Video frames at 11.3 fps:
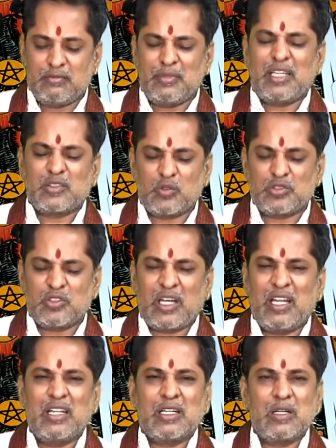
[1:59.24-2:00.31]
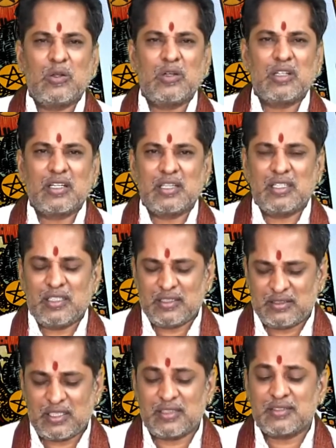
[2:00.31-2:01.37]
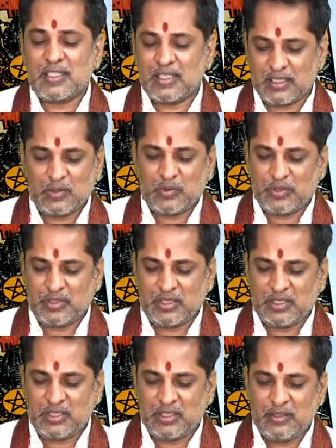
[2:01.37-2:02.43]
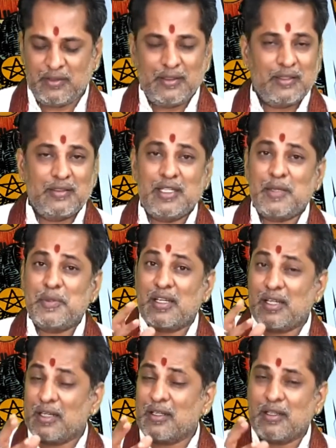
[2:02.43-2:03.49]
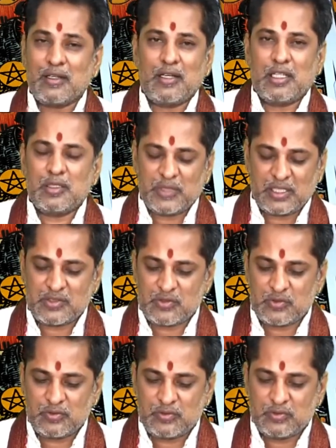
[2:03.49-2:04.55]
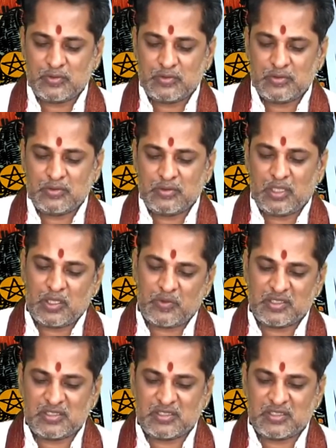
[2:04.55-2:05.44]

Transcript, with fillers: మనసు కొంచెం అల్లకల్లోలంగా చంచలంగా ఉంటుంది దీని మీద లగ్నం కాదు మనస్సు అటువంటి